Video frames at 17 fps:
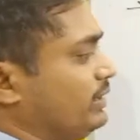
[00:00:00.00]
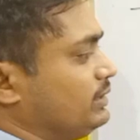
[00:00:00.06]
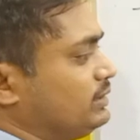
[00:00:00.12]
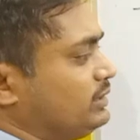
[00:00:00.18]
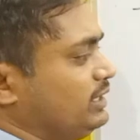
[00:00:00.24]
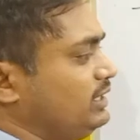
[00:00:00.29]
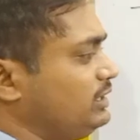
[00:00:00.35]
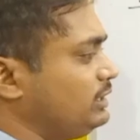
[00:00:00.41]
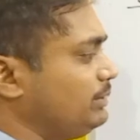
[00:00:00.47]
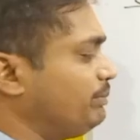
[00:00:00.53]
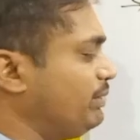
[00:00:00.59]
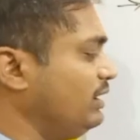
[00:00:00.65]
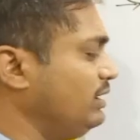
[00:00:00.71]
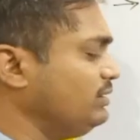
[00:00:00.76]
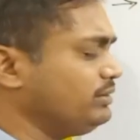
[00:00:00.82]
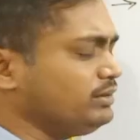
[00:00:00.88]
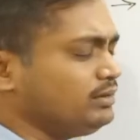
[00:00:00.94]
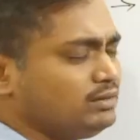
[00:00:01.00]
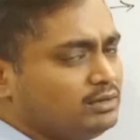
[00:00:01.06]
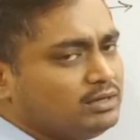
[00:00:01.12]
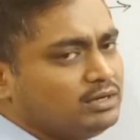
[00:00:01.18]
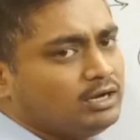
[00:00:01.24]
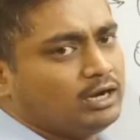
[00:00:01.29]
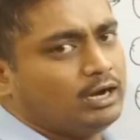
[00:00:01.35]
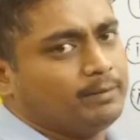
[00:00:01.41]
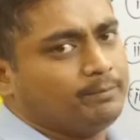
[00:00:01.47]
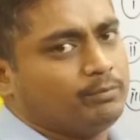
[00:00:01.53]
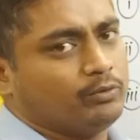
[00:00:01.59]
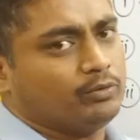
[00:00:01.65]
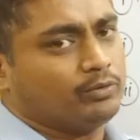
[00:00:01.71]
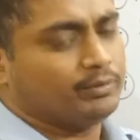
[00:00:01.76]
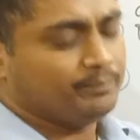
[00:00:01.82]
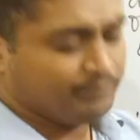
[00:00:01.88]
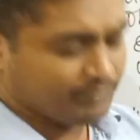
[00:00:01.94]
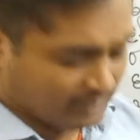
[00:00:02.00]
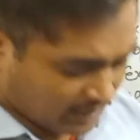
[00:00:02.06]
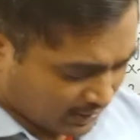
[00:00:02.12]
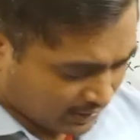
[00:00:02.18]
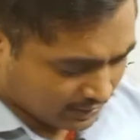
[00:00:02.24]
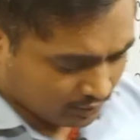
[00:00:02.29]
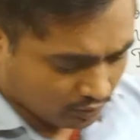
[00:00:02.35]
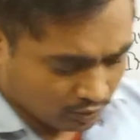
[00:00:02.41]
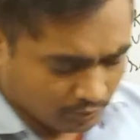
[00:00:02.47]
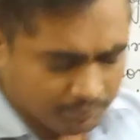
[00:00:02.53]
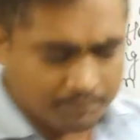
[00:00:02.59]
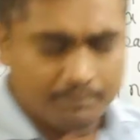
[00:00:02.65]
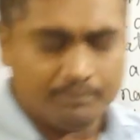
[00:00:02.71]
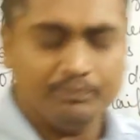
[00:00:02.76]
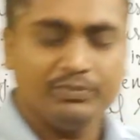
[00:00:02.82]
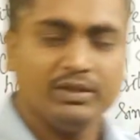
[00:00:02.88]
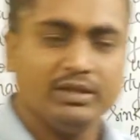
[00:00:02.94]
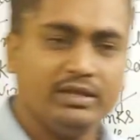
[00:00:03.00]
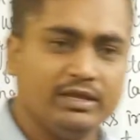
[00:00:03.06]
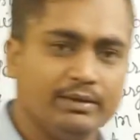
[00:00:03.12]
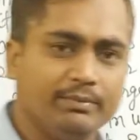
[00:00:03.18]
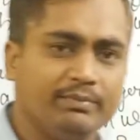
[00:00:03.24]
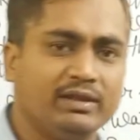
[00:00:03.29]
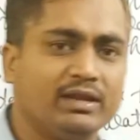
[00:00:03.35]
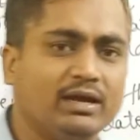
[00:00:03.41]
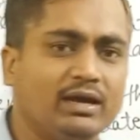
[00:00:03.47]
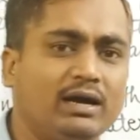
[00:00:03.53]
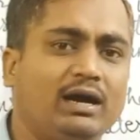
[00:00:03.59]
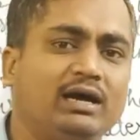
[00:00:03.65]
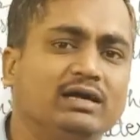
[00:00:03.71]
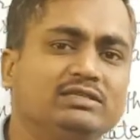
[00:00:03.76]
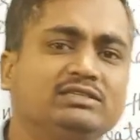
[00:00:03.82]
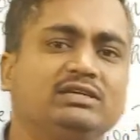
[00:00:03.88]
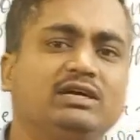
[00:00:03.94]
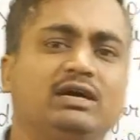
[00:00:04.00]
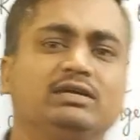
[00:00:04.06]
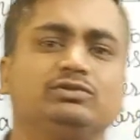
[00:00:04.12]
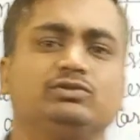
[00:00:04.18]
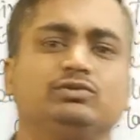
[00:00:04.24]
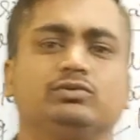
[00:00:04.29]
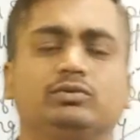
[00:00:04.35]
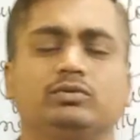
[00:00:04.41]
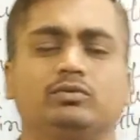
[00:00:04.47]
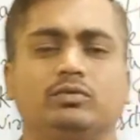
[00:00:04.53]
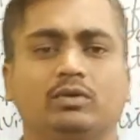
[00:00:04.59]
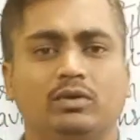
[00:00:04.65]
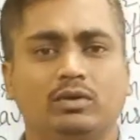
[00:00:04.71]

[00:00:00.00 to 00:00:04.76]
बॉयसी डिपेंड्स अपॉन आई होप ये मेरा आज का जो